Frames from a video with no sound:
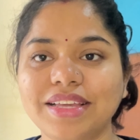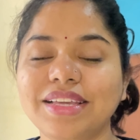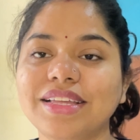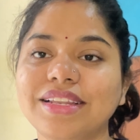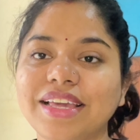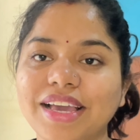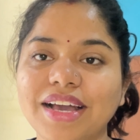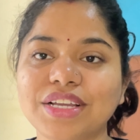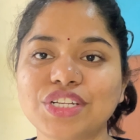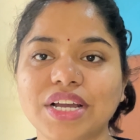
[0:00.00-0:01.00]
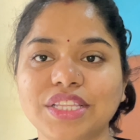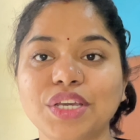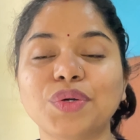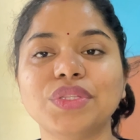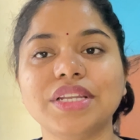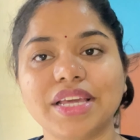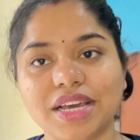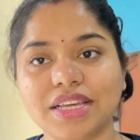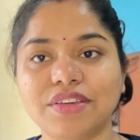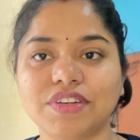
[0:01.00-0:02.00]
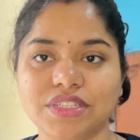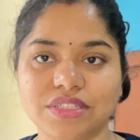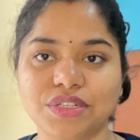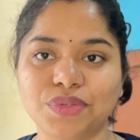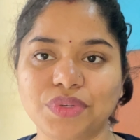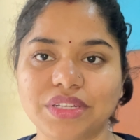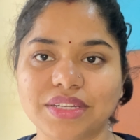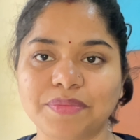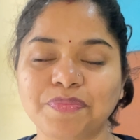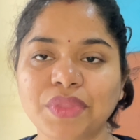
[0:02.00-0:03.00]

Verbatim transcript: कि नेहा की शादी खुद नेहा की वजह से टूटी है